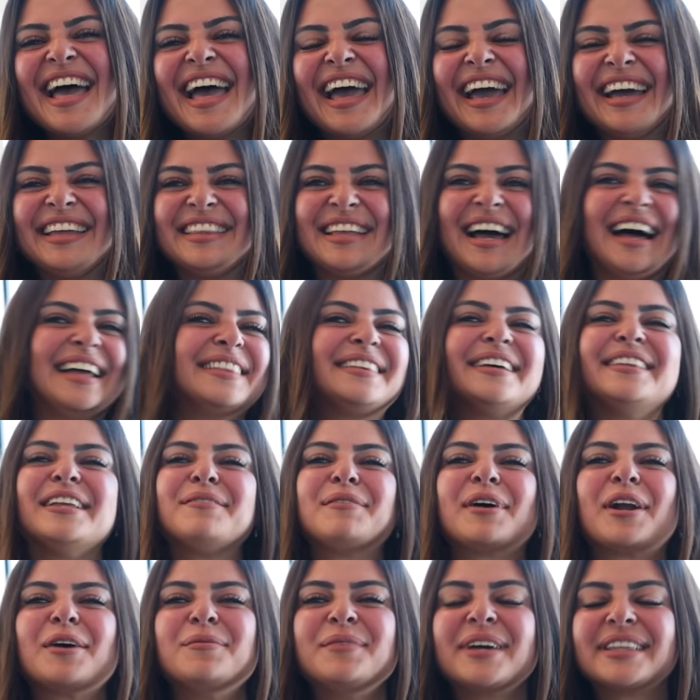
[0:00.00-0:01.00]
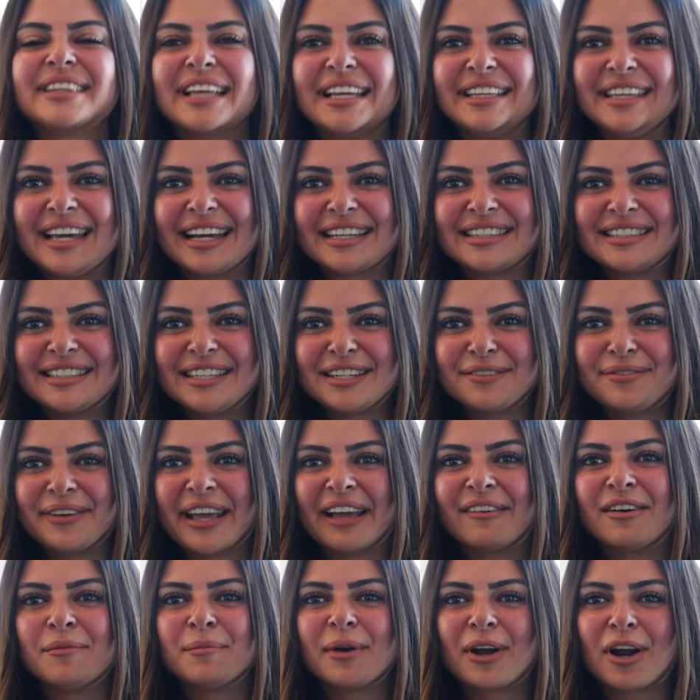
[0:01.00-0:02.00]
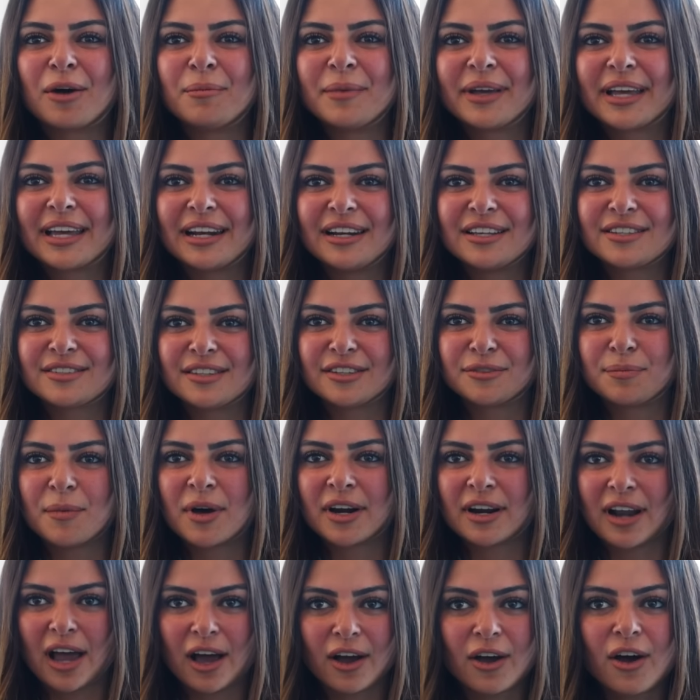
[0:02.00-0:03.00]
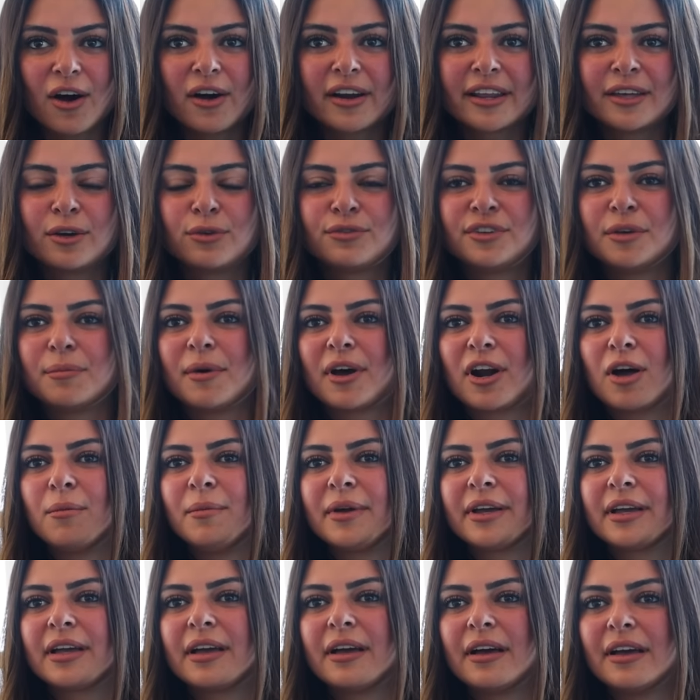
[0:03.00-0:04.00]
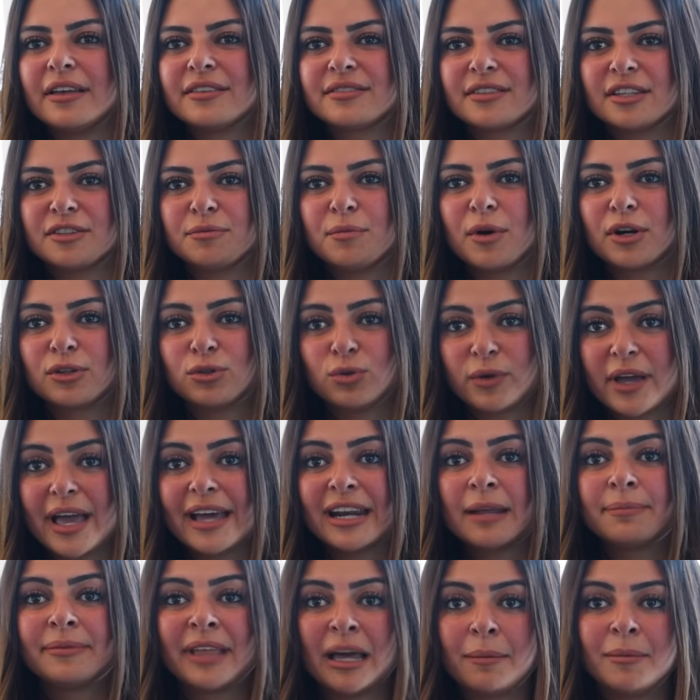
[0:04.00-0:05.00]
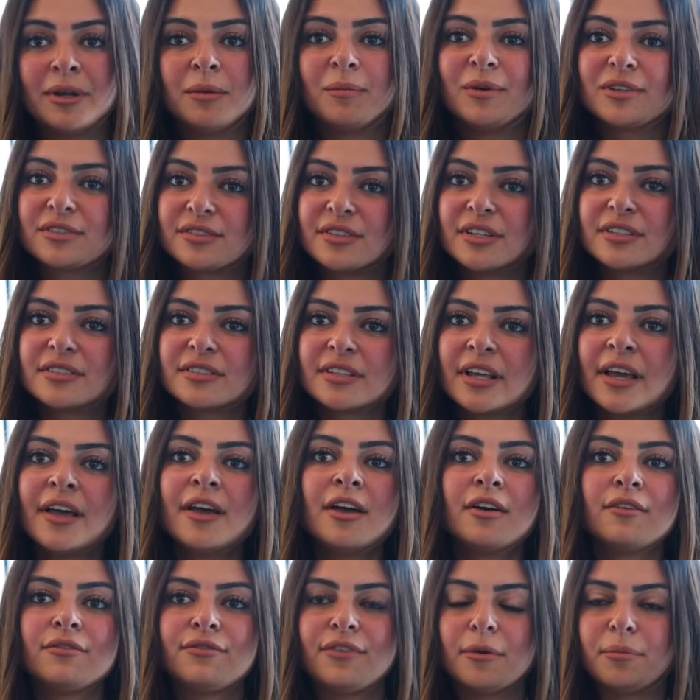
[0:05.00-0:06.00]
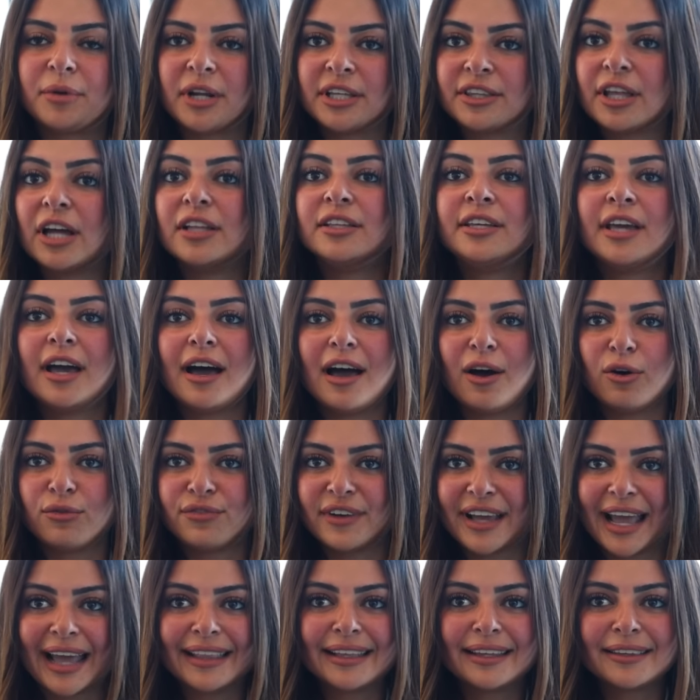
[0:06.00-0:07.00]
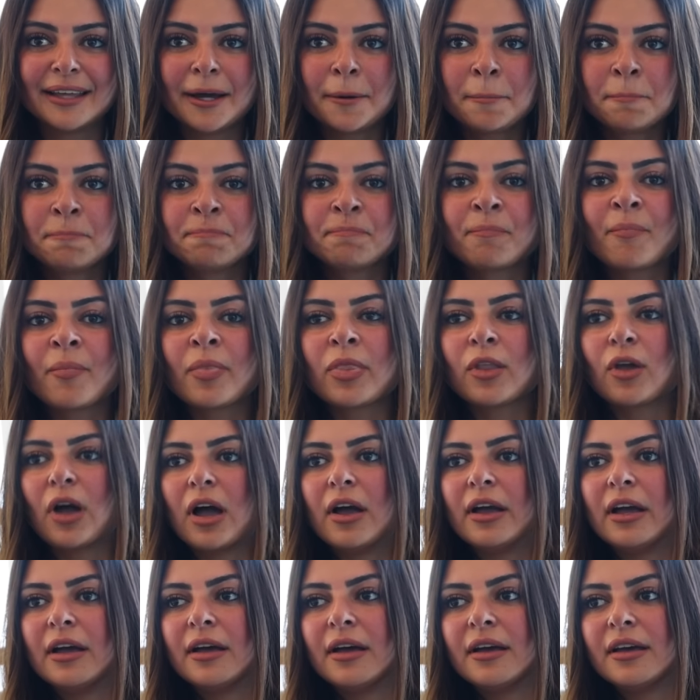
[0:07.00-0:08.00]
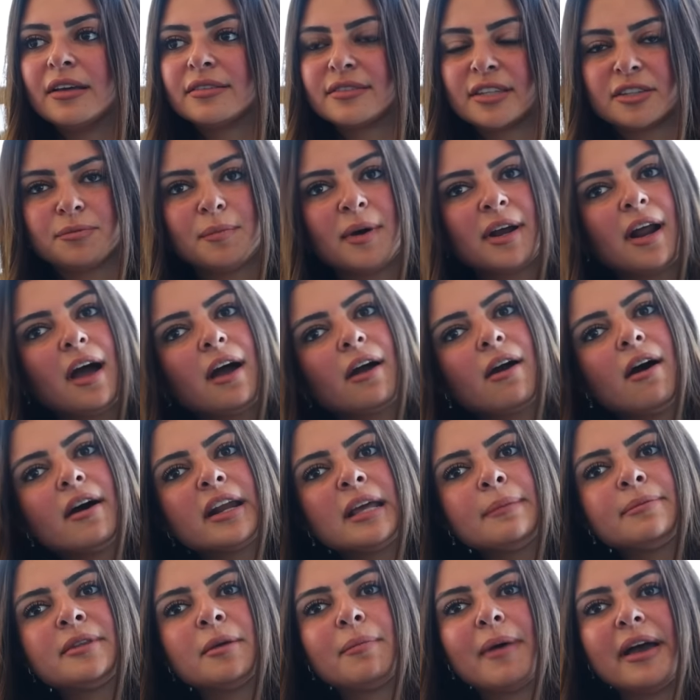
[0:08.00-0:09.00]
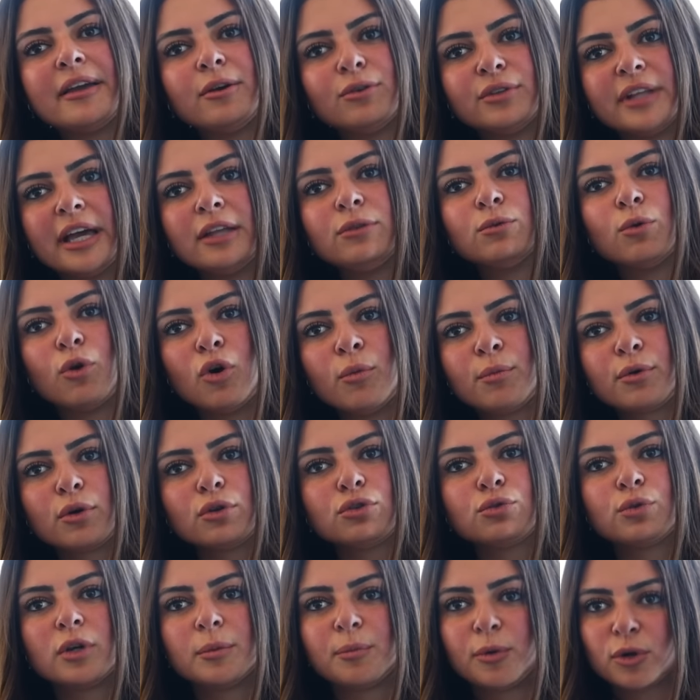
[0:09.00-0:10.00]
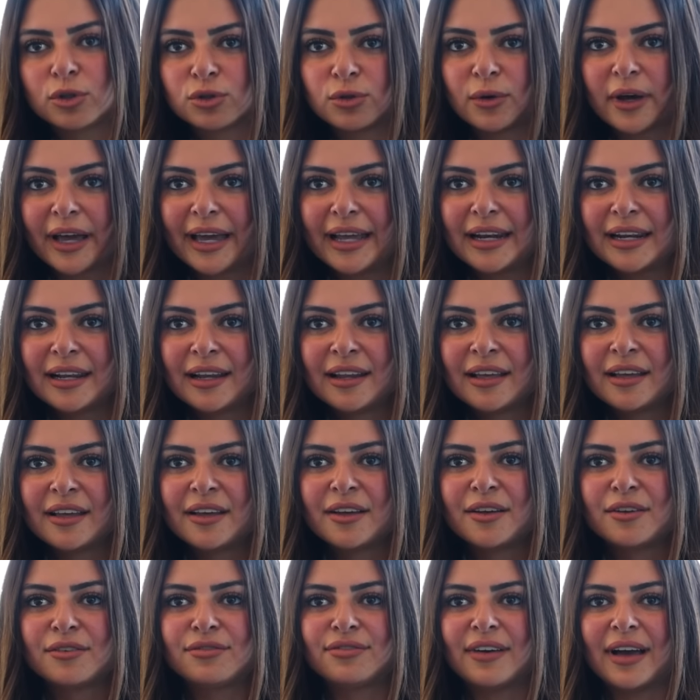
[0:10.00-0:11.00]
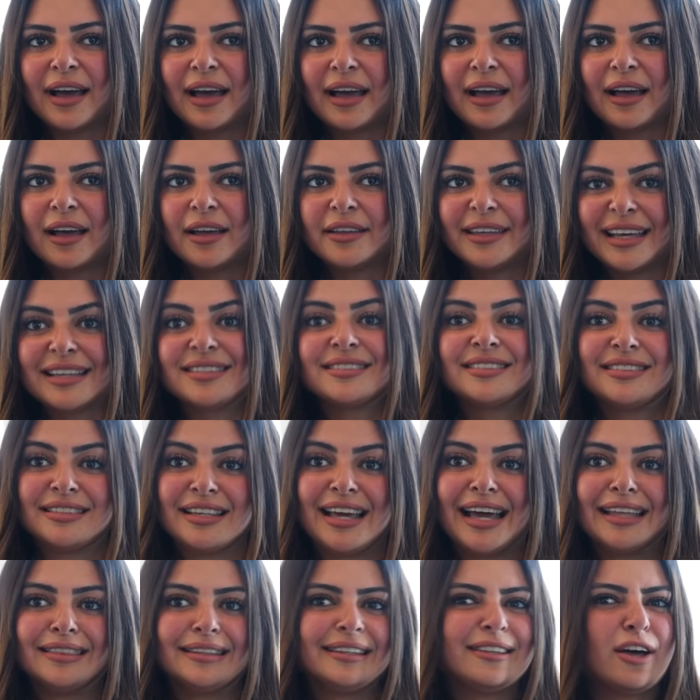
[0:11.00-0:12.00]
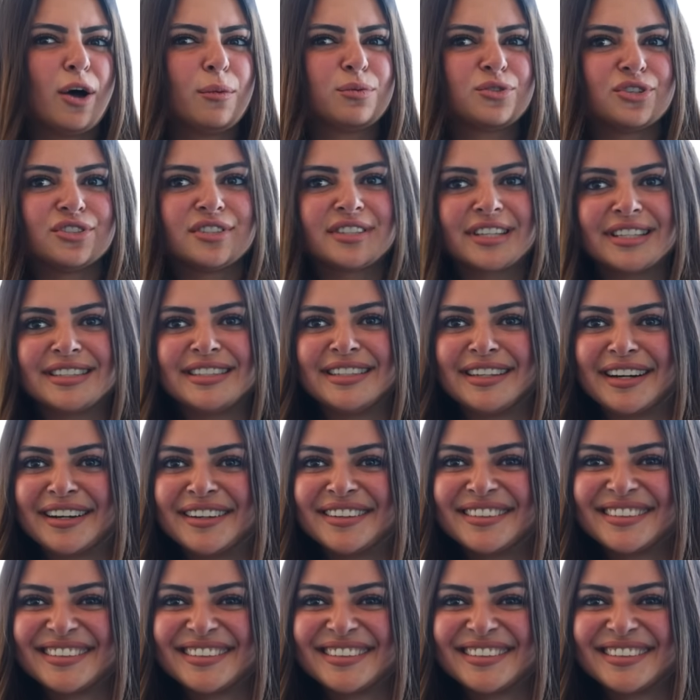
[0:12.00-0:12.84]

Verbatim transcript: احنا عندنا برامج تانية كتير في كمان برامج الاستثمار العقاري وفي برامج استثمار تجاري بتعمل بزنس في بريطانيا او في كندا آه، استثمار عقاري بتبقى يونان وقبرص والبرتغال فيس عندنا اوبشنز كتيره